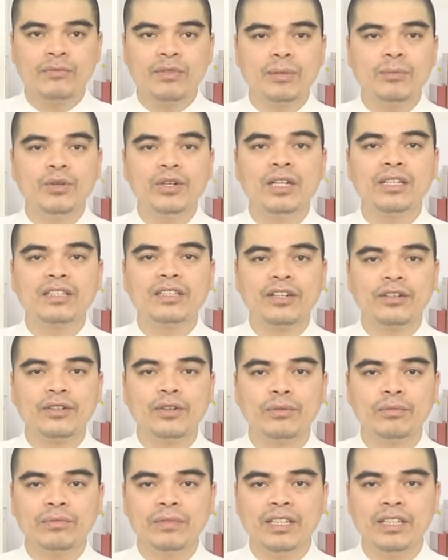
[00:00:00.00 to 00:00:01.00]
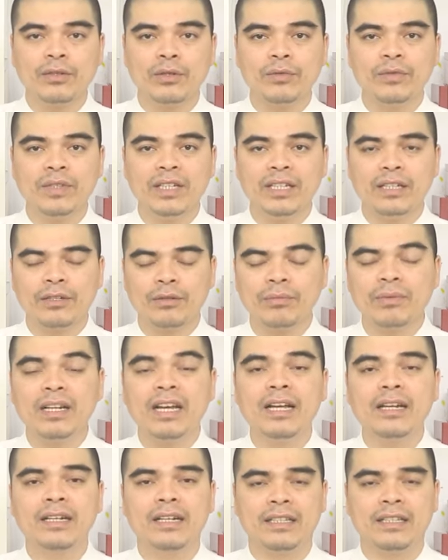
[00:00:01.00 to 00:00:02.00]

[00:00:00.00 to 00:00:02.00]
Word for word: Và mỗi lần thờ cúng thì quý vị cũng nên